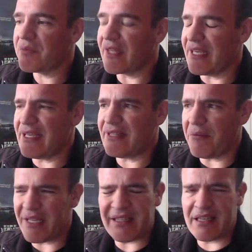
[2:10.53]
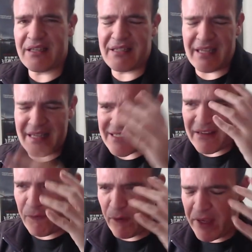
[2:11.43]
y también eh, eh, es que
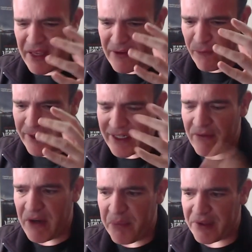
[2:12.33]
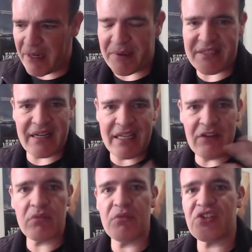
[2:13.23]
fue, fue increíble porque al parecer
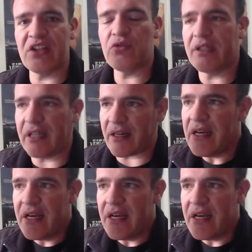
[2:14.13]
Elon Musk en Twitter,